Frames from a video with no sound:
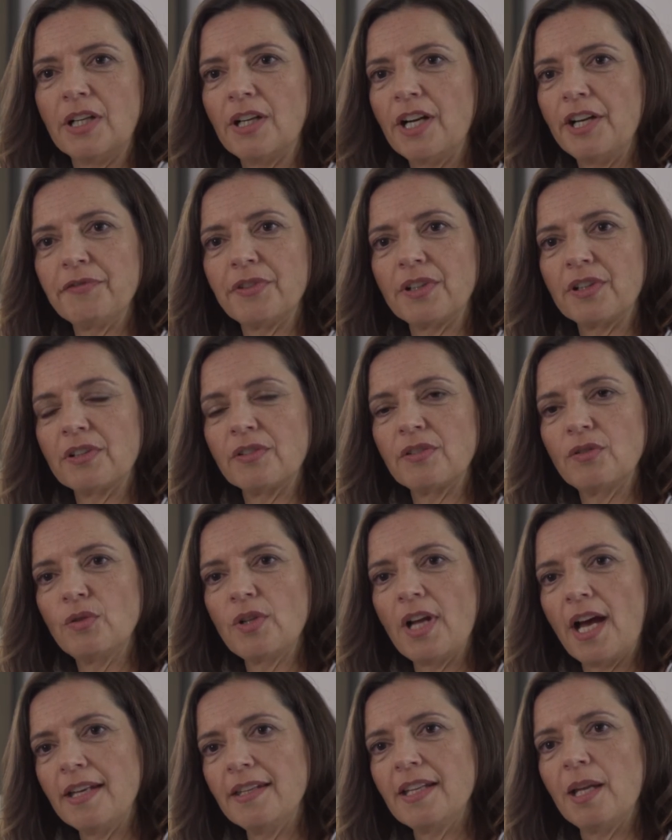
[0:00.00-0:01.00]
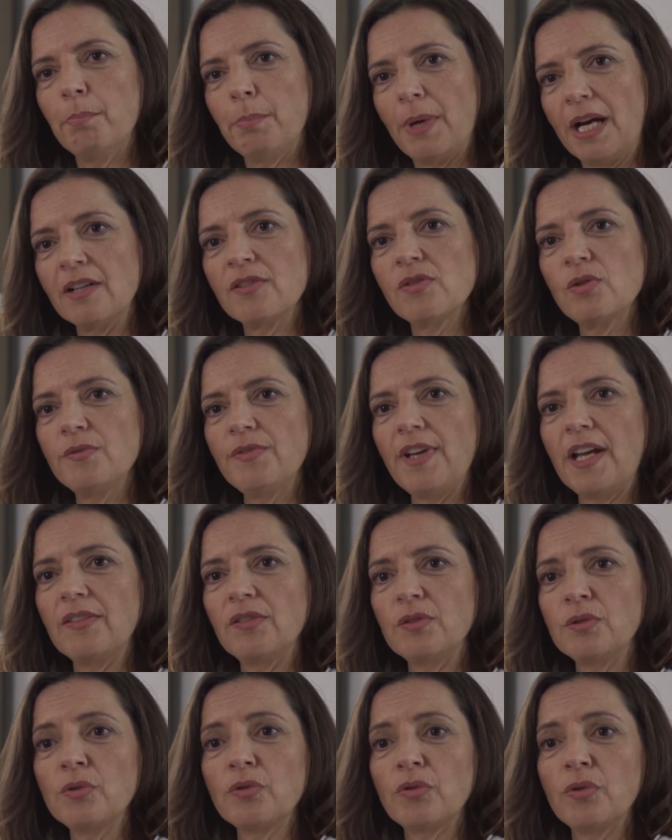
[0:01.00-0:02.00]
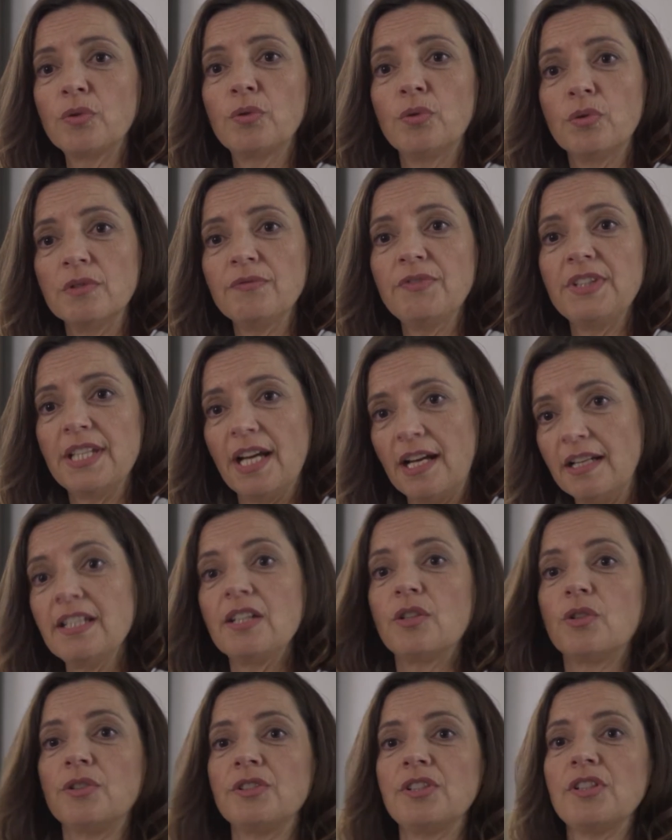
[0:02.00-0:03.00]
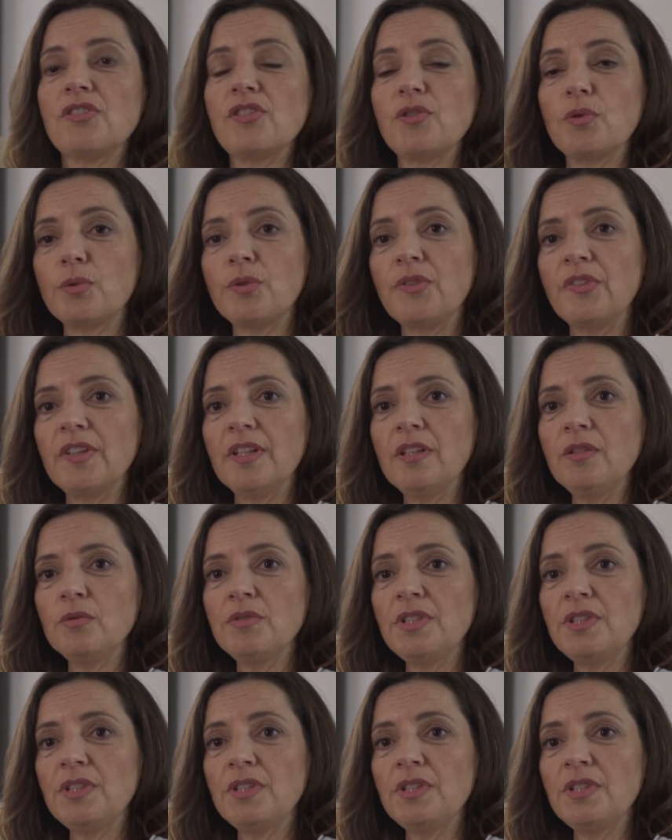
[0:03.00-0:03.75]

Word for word: einfach zu einer anderen Bank zu wechseln und zu gucken, wie da die Konditionen sind.